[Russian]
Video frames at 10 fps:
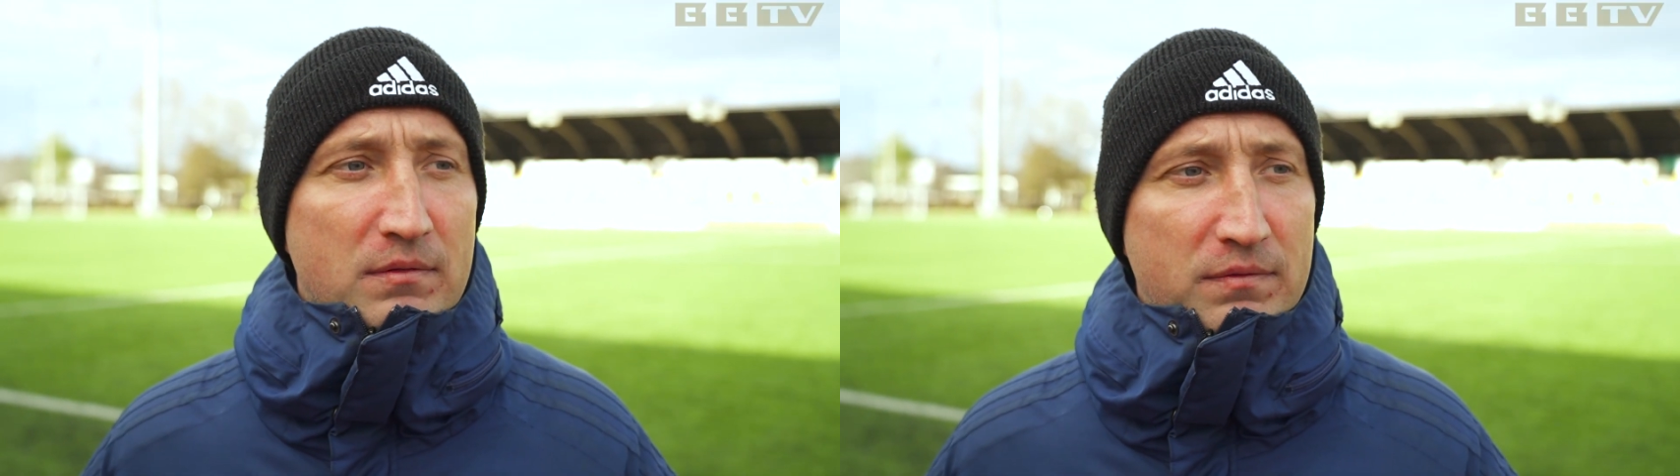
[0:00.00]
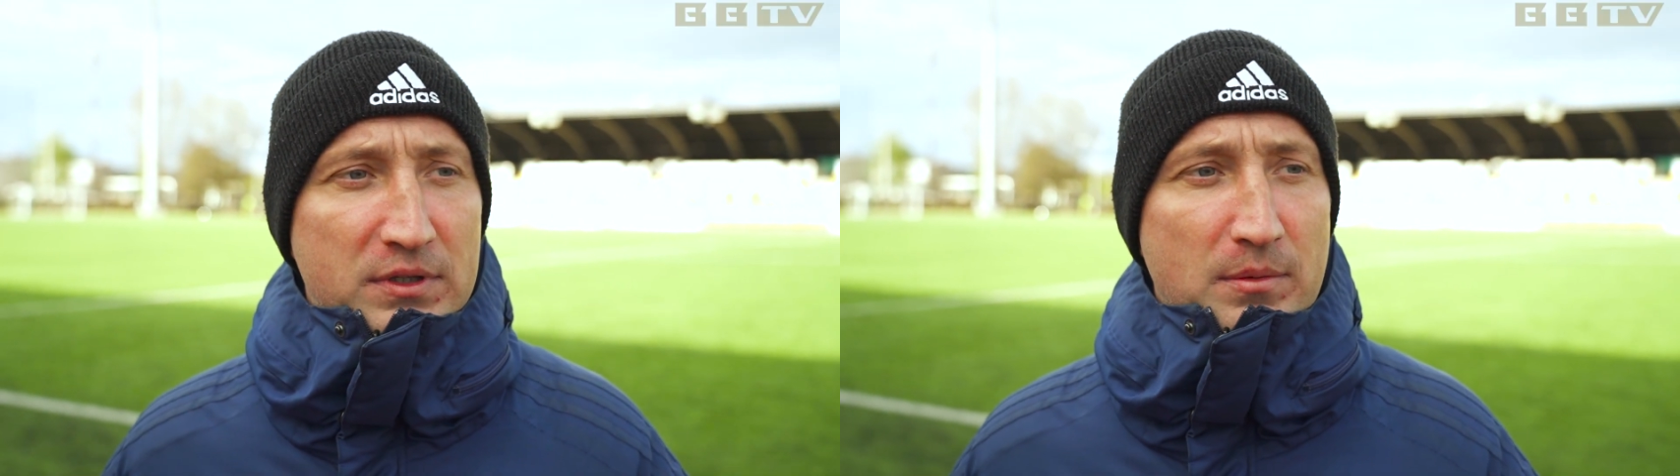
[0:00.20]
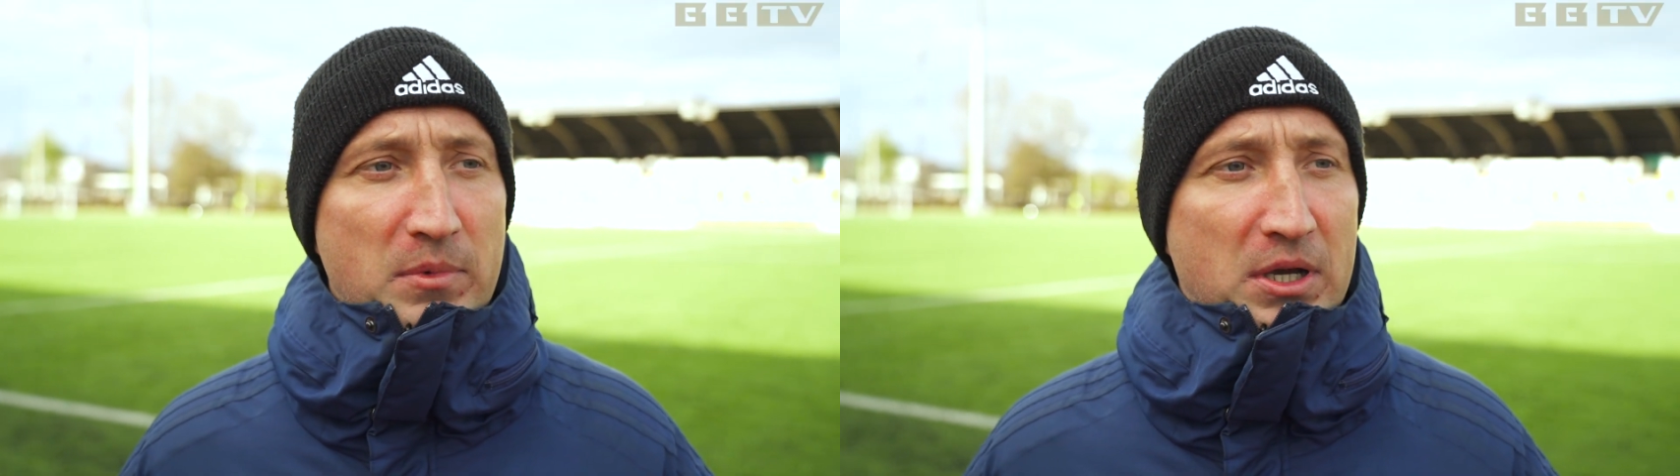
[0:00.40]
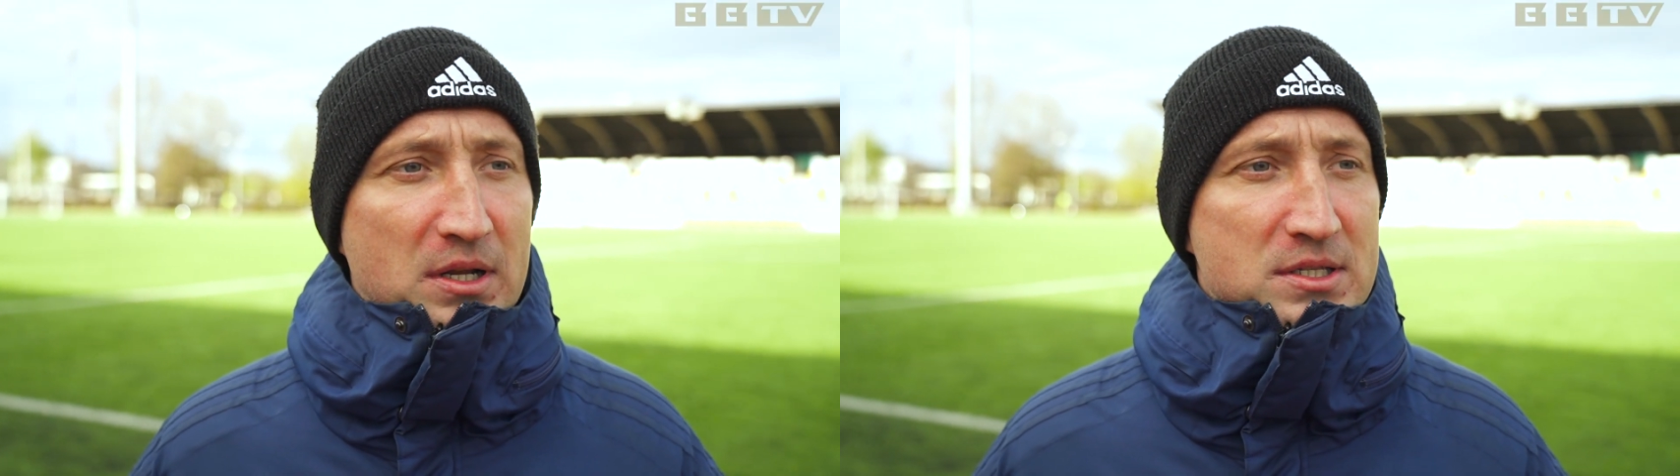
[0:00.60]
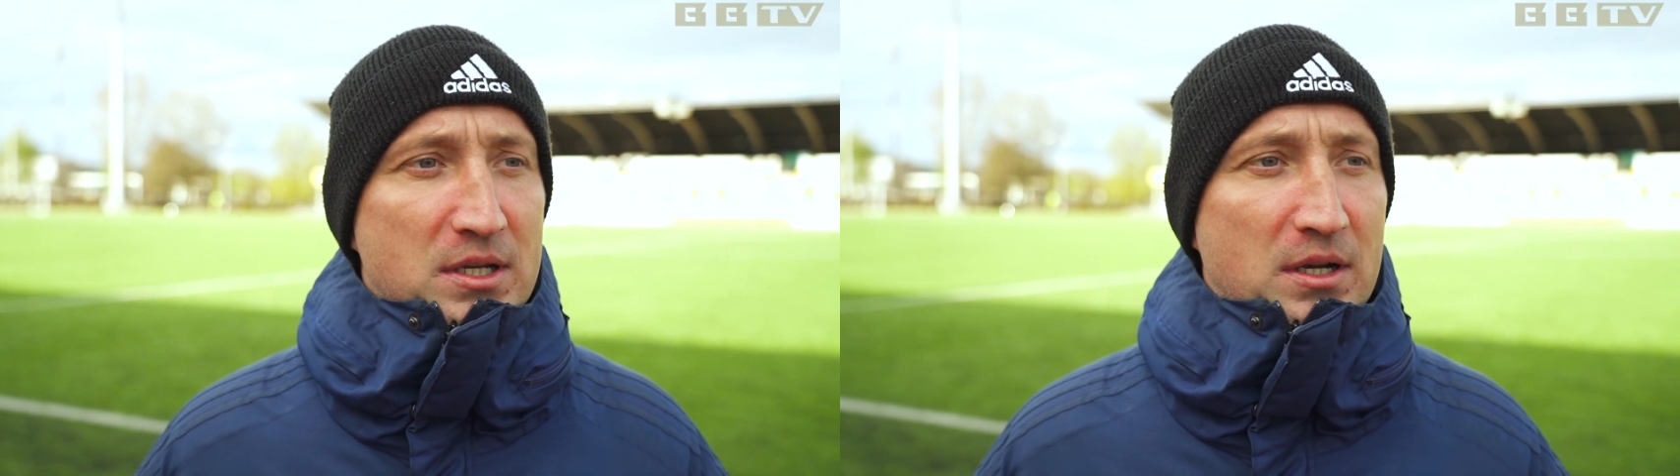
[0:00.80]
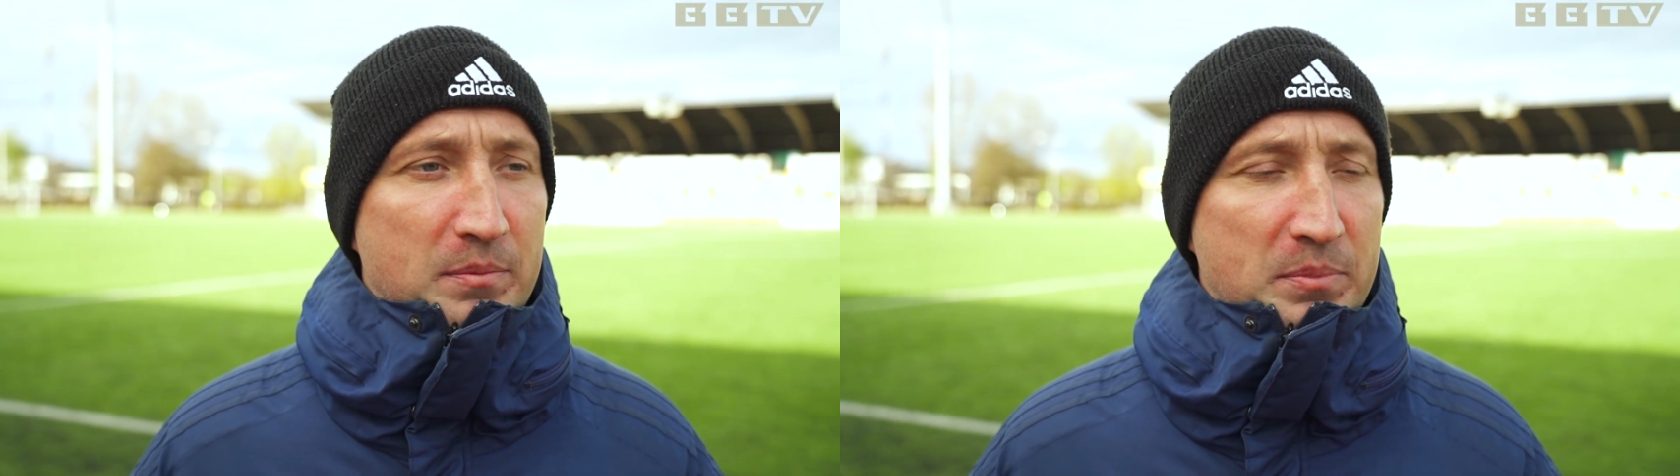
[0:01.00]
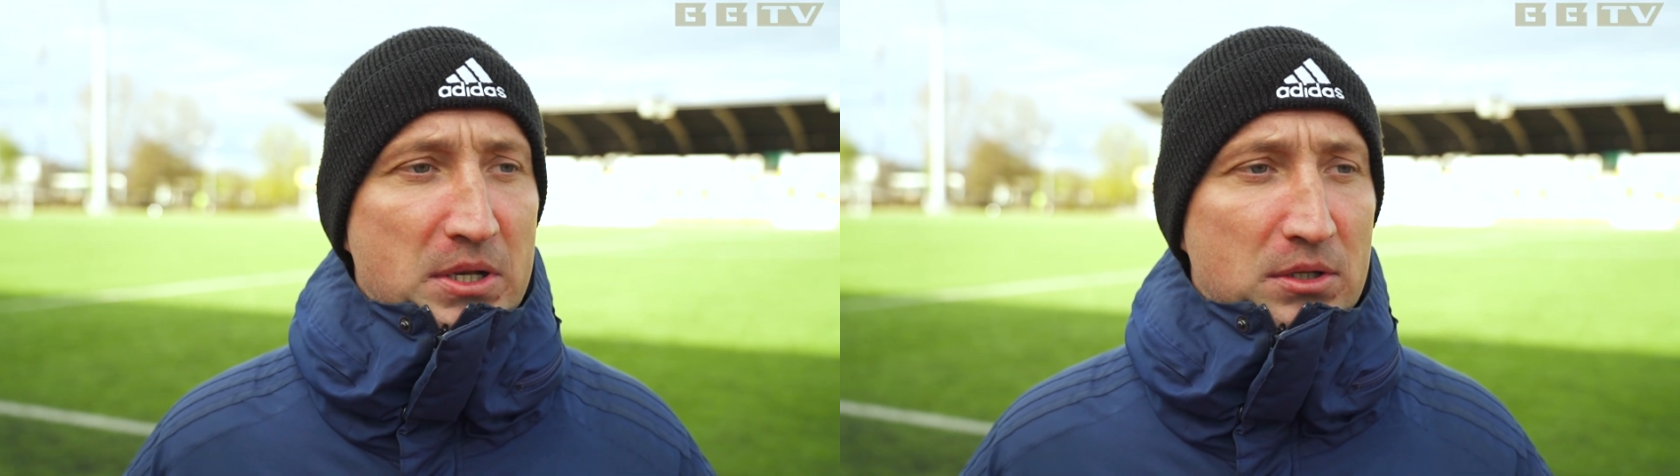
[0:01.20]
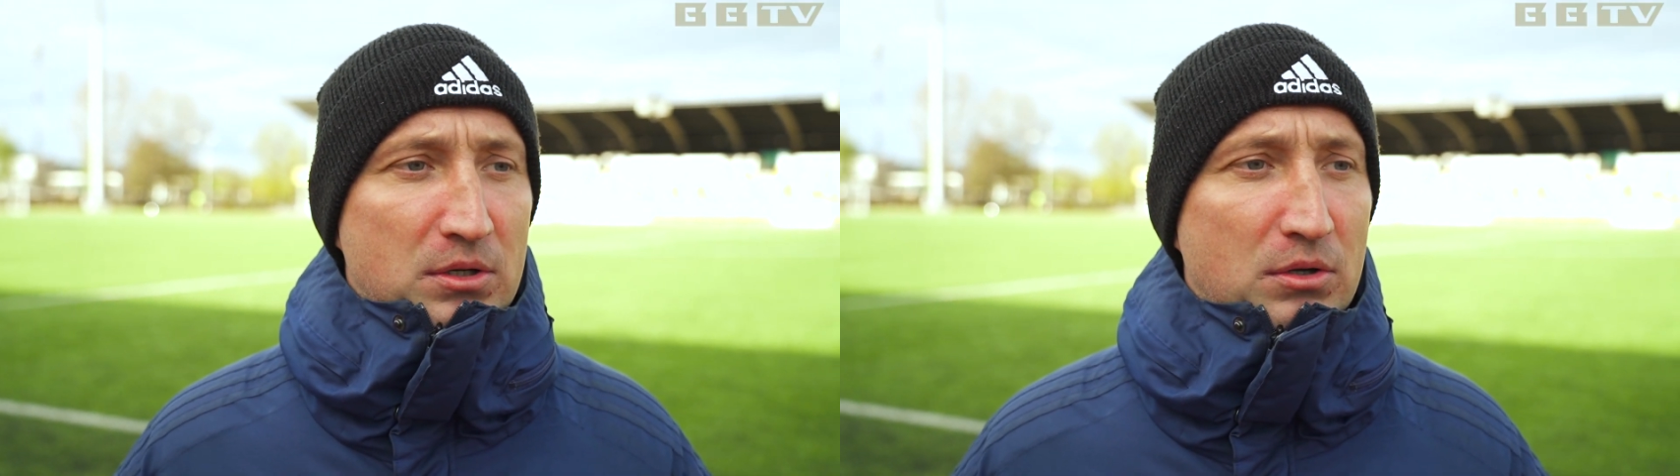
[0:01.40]
в этом микроцикле
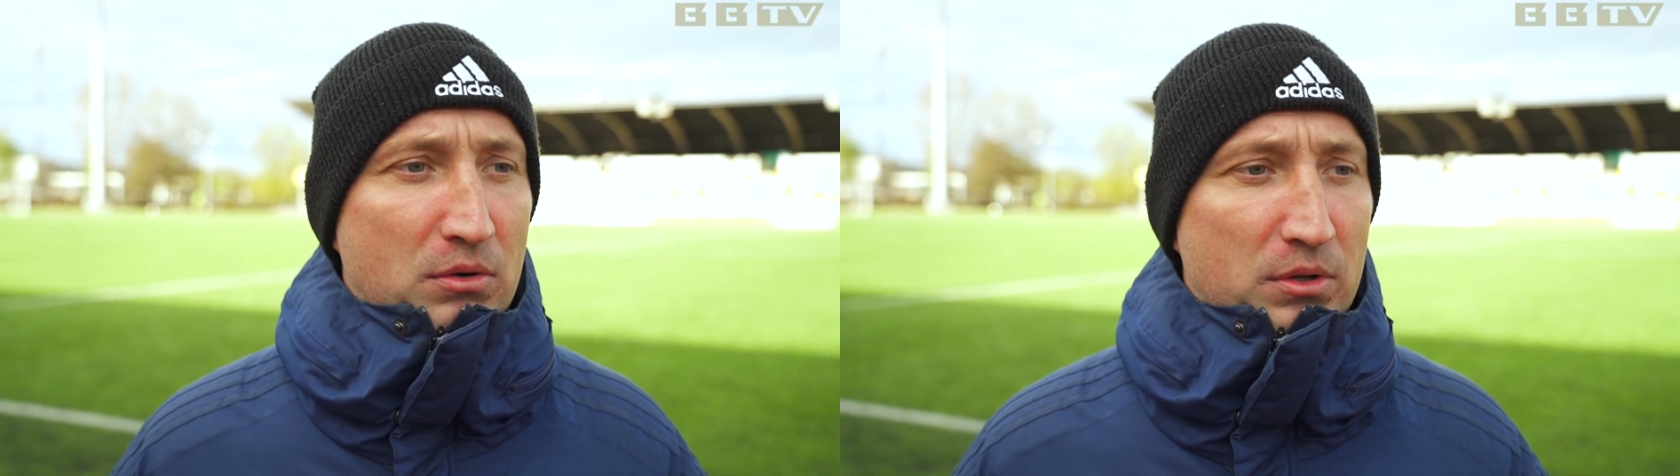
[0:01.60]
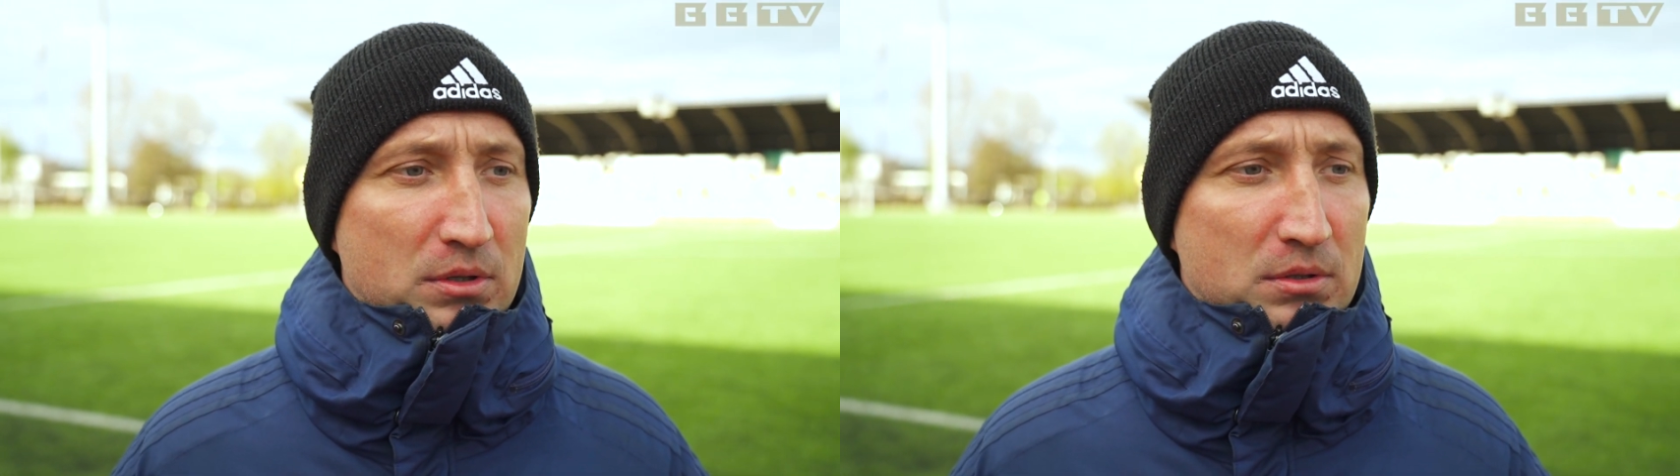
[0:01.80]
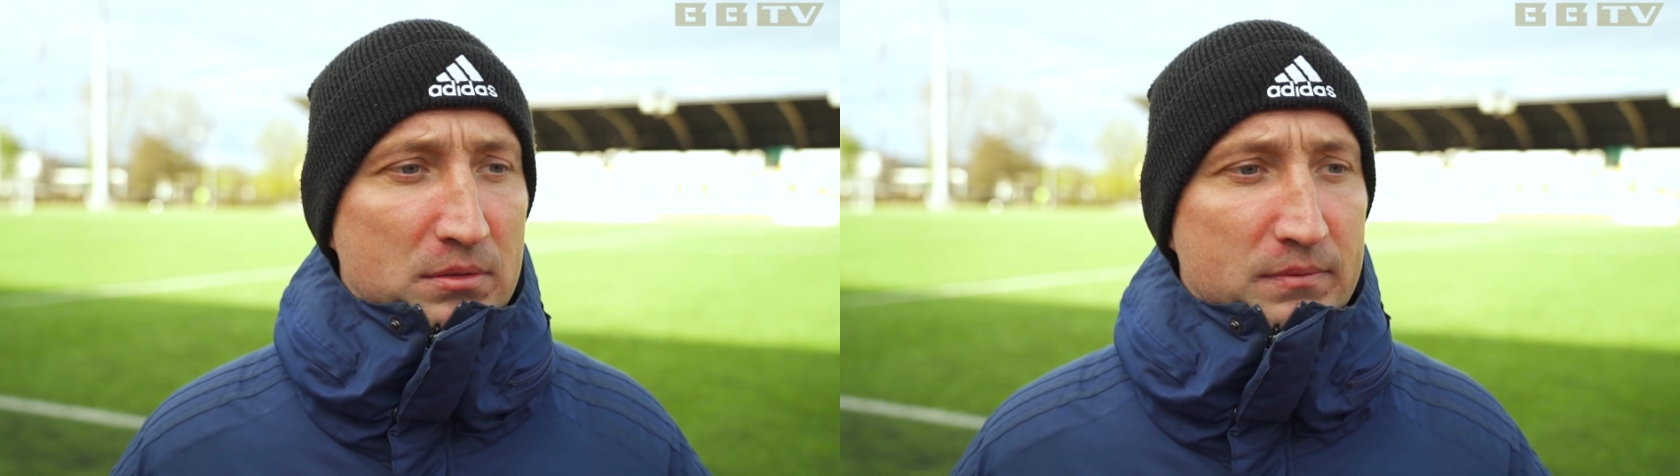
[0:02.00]
перед игрой.